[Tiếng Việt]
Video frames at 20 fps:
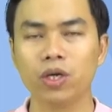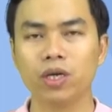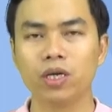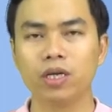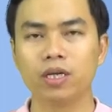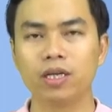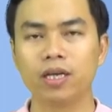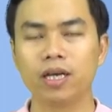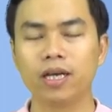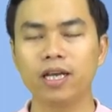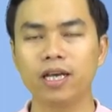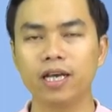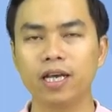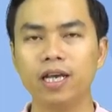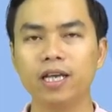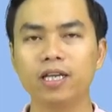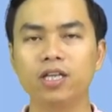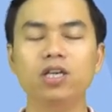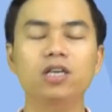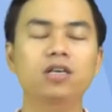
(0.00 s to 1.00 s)
thế thì cái
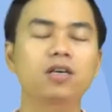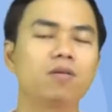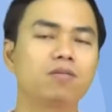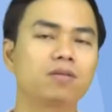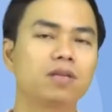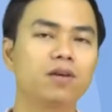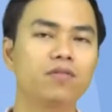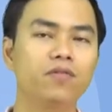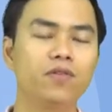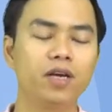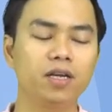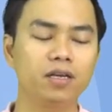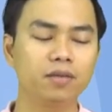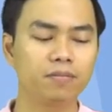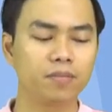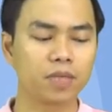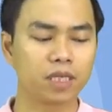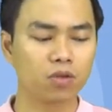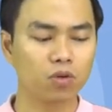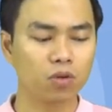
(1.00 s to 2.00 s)
hình thức cộng tác viên
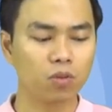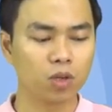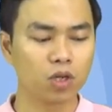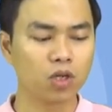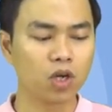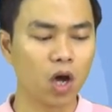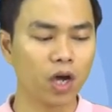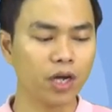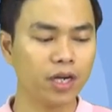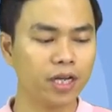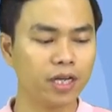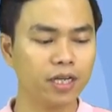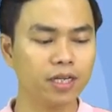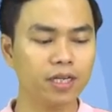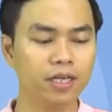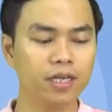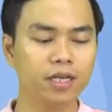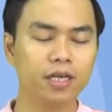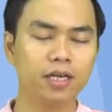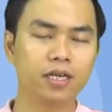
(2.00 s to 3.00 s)
mà tôi muốn nói đến
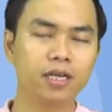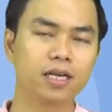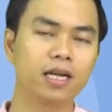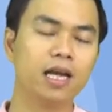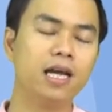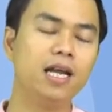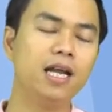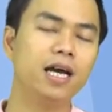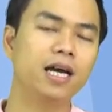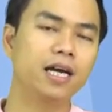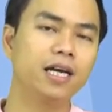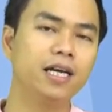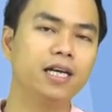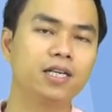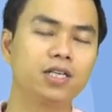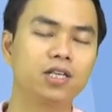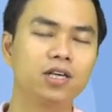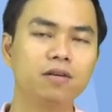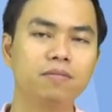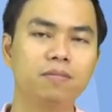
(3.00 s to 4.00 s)
đấy là cái hình
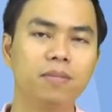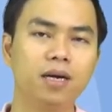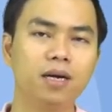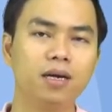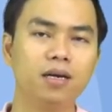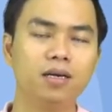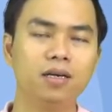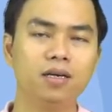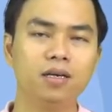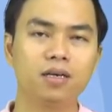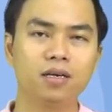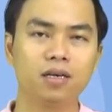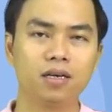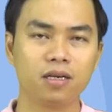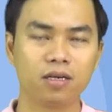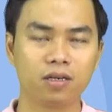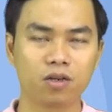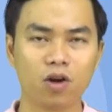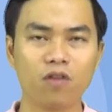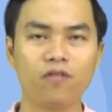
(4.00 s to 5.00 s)
thức mà à,
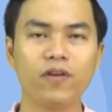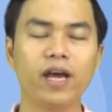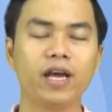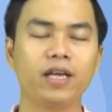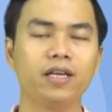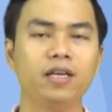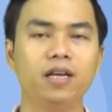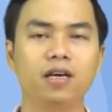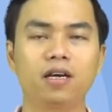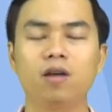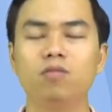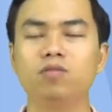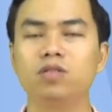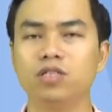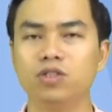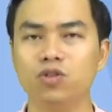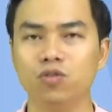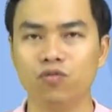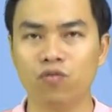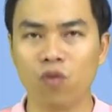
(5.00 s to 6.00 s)
có vẻ như là không sử
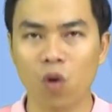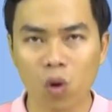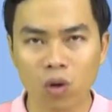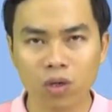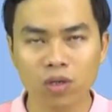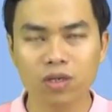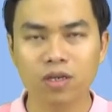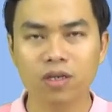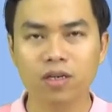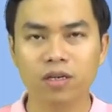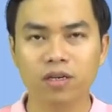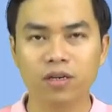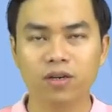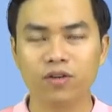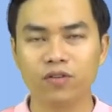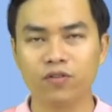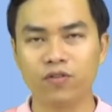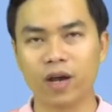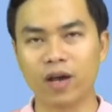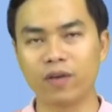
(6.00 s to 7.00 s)
dụng vốn
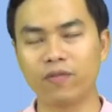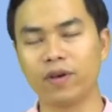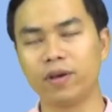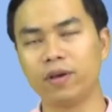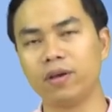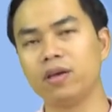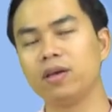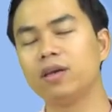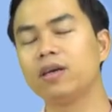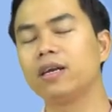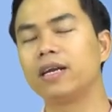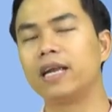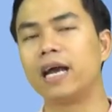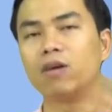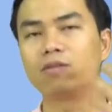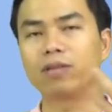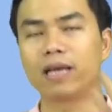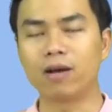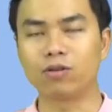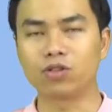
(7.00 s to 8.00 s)
và phải đào
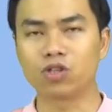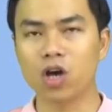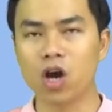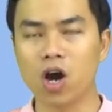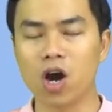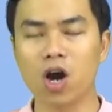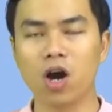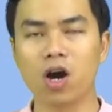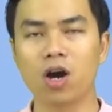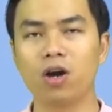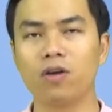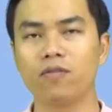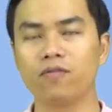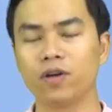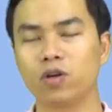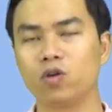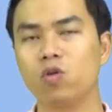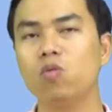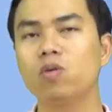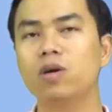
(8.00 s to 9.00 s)
tạo cho họ phải
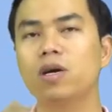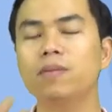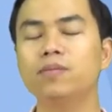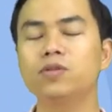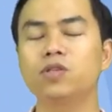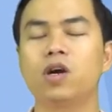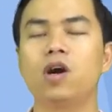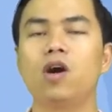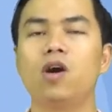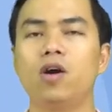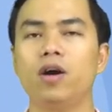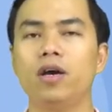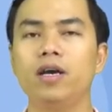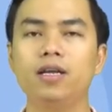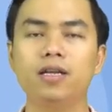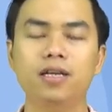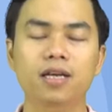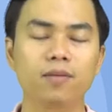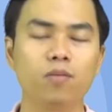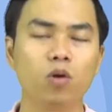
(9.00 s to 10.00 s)
cung cấp cho họ
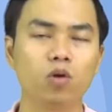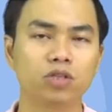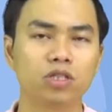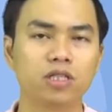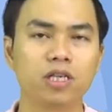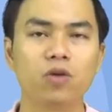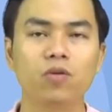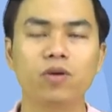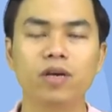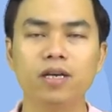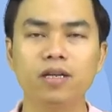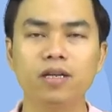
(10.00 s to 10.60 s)
hết cái bộ sale kit